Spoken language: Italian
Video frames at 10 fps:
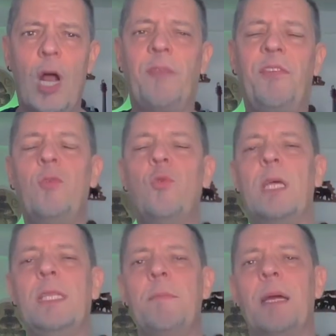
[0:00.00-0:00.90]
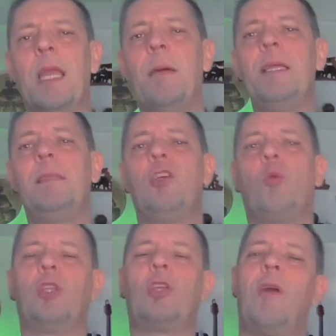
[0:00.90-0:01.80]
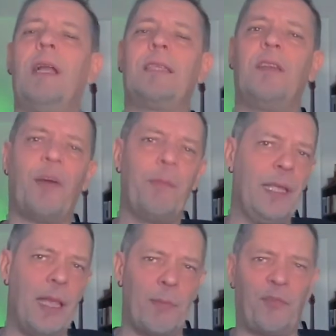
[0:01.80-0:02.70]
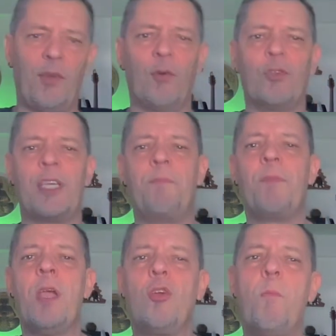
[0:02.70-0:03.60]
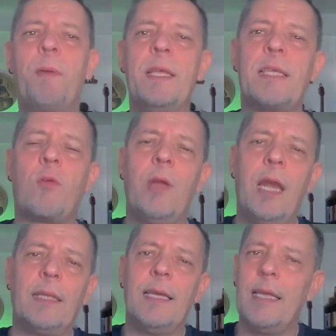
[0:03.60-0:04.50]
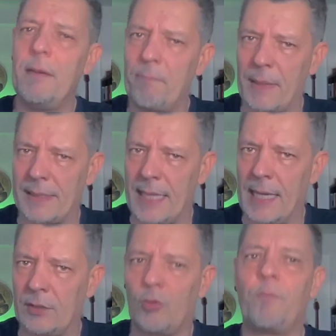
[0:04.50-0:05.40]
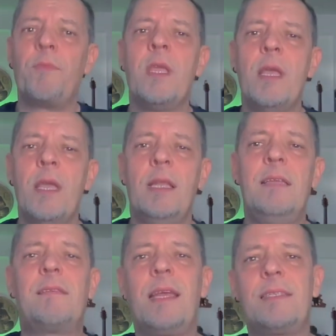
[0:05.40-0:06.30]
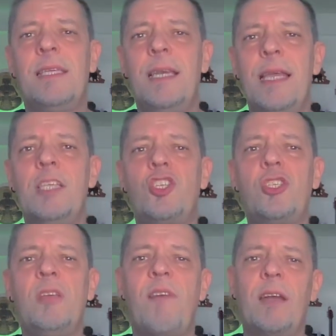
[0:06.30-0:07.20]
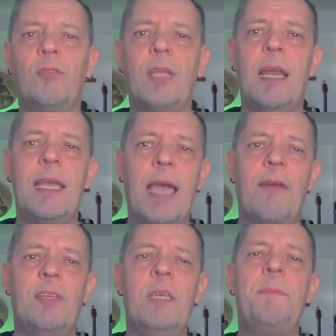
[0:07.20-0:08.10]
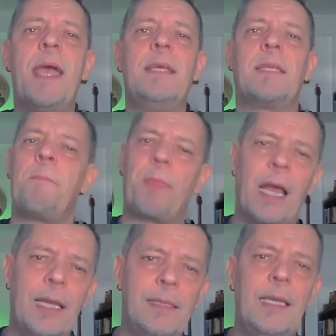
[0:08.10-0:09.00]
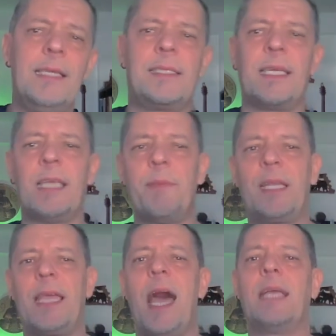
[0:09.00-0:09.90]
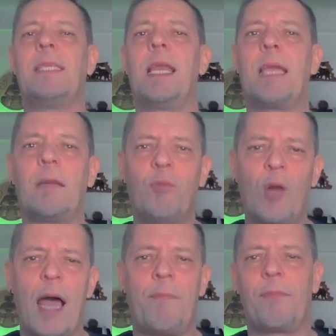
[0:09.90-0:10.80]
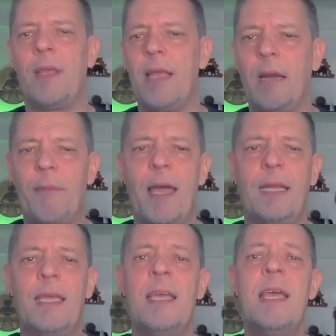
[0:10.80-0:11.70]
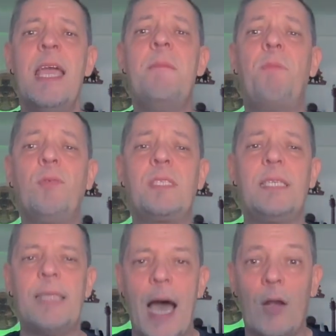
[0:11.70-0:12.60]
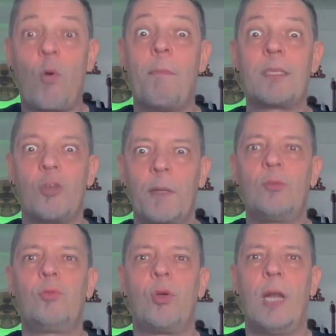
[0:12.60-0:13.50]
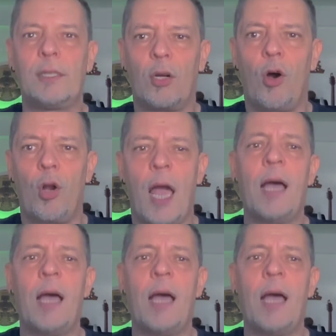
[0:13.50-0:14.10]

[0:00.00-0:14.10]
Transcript: alla figura di Badalamenti ruotano altre famiglie mafiose, compresa quella degli Impastato. Gli interessi illeciti vanno dalle cave di pietra, all'edilizia, dai mercati, al carburante, gli alberghi e i pozzi d'acqua, ma soprattutto la droga,